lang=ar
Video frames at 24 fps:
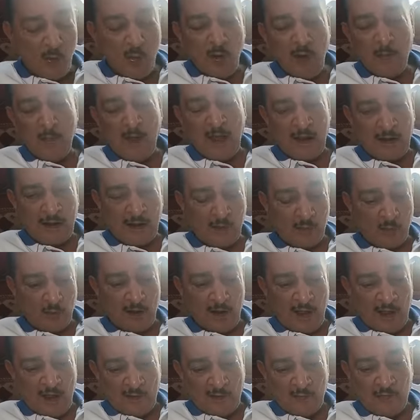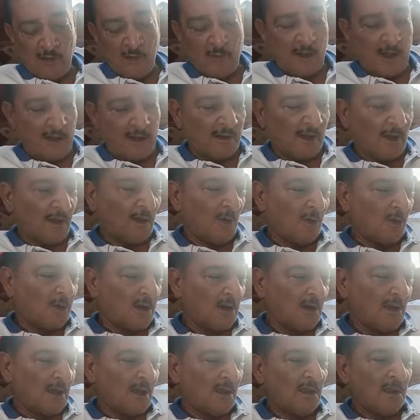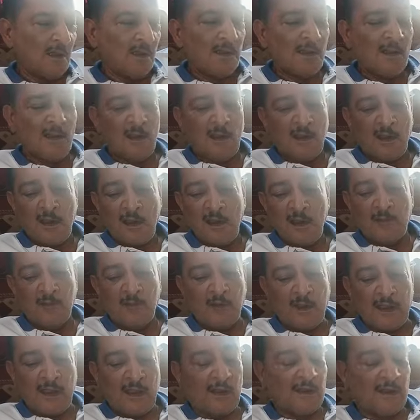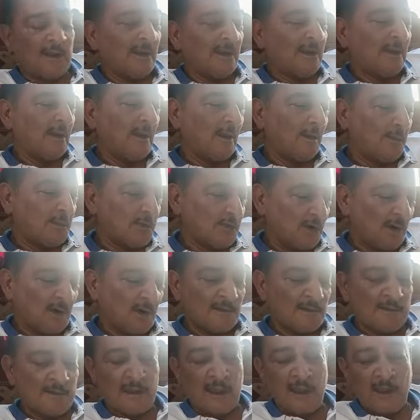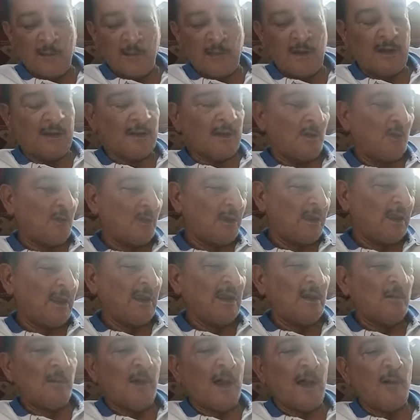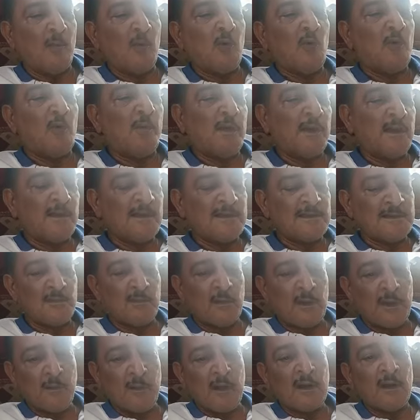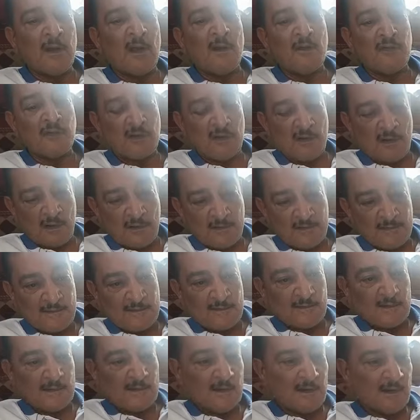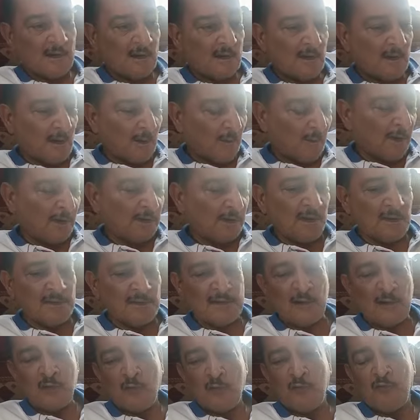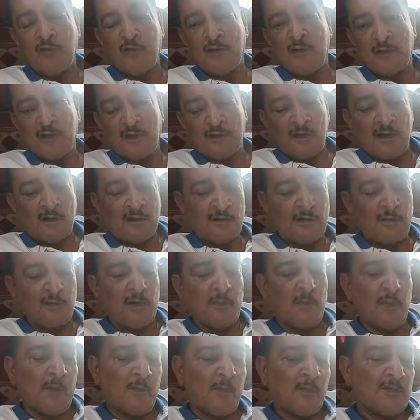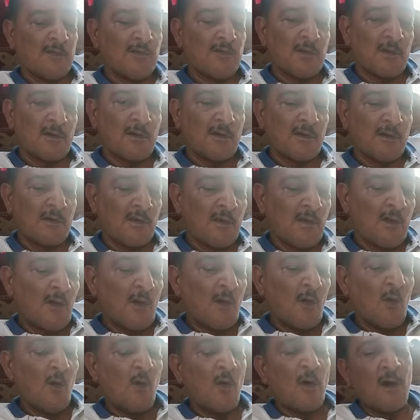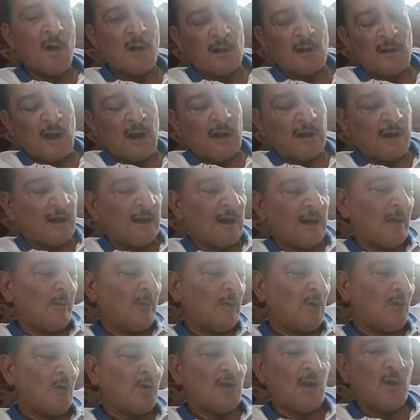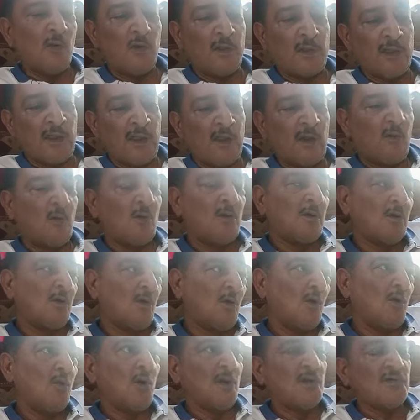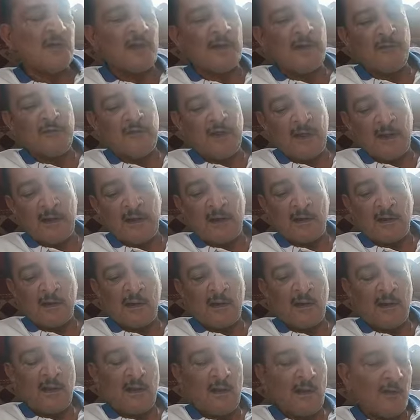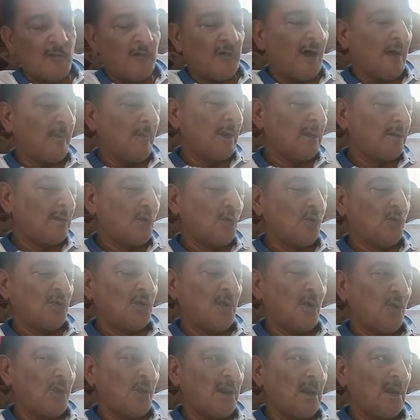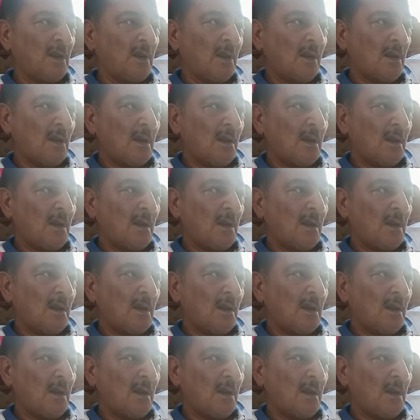والمحله كلها عارفه بعضها وكده اتفاجئت ان بشخص جايب لي توكيل معمول باسمي من اشخاص بالتصرف في قطعه عرض بالباب الشر واقنعني ان اعمل له توكيل وان هو شاري فعلا فعملت له التوكيل